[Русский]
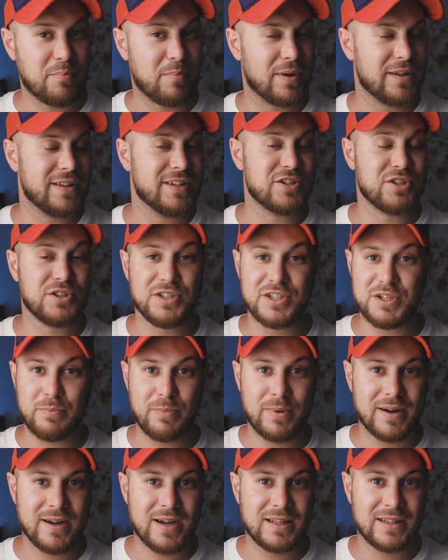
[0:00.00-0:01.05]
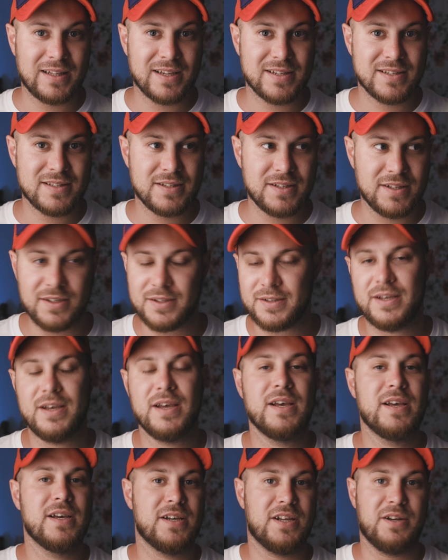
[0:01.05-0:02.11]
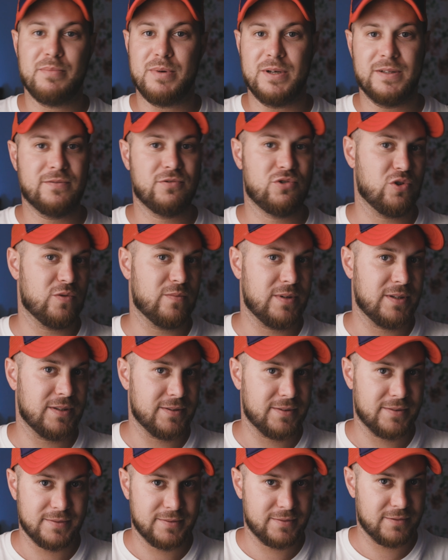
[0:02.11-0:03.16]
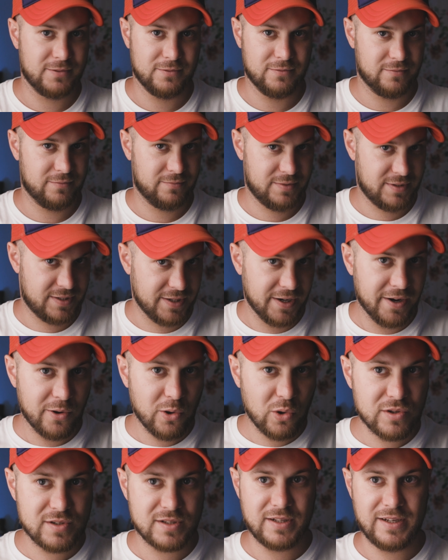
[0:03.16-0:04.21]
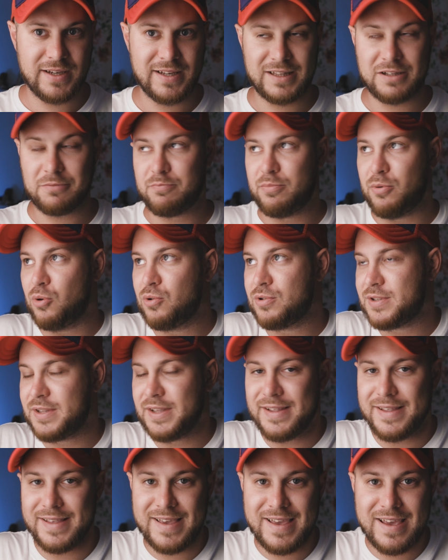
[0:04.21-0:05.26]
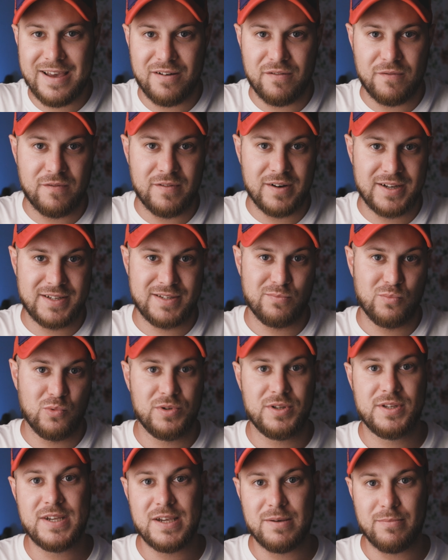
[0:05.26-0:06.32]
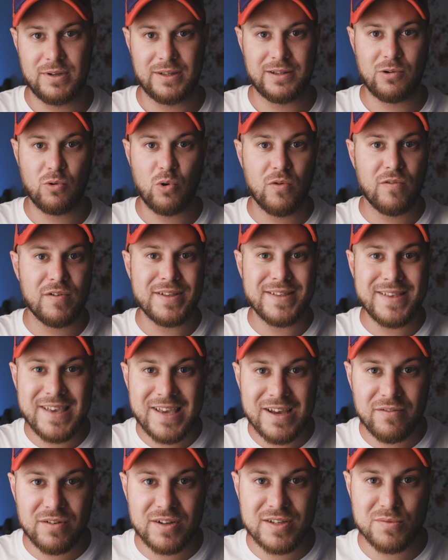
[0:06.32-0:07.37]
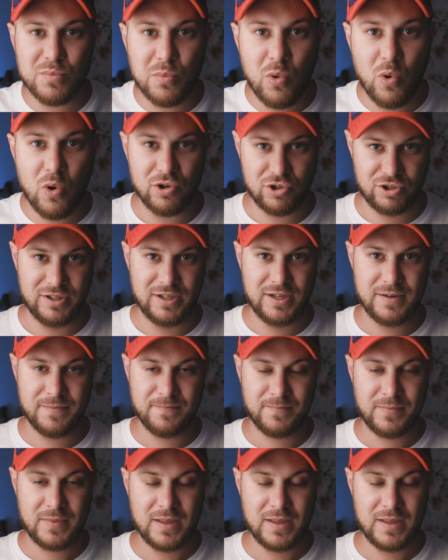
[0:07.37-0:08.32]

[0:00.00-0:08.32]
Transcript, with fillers: Подождите, пока она остынет. Ребят, вы что, блин, ну, серьезно? Это просто невозмутимо. Такого невозможно.